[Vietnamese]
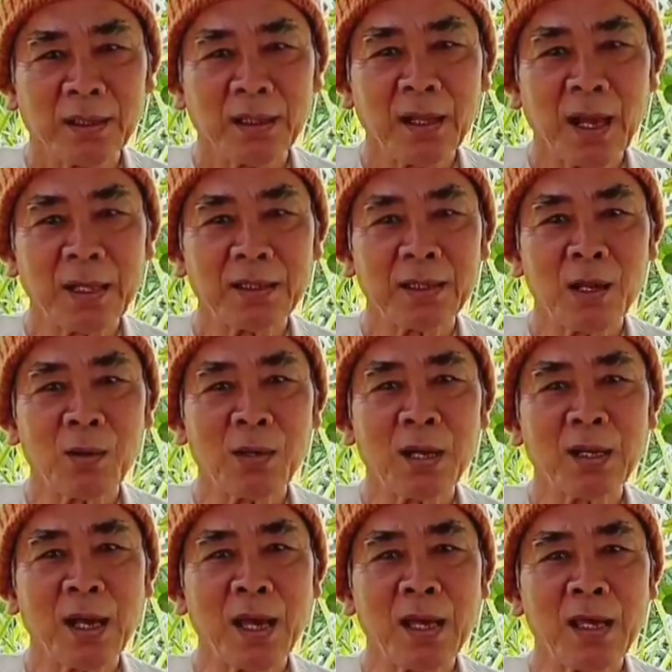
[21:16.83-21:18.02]
thì tại sao
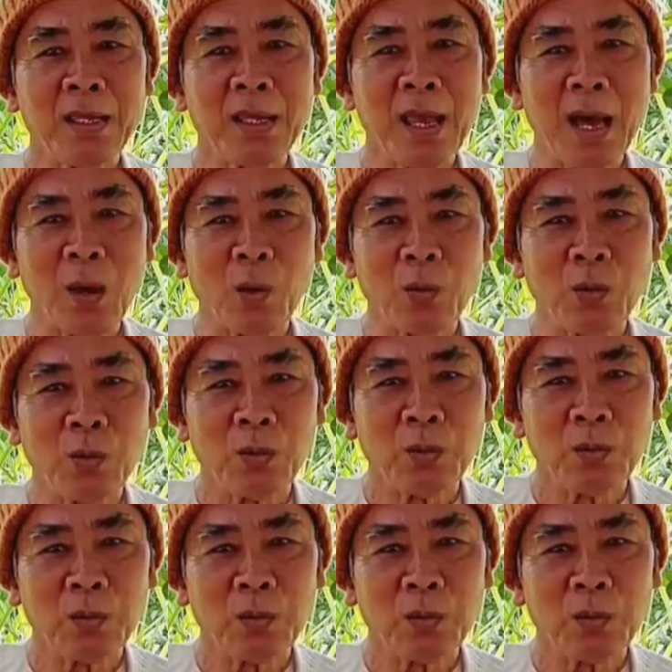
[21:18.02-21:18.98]
là ngài giàu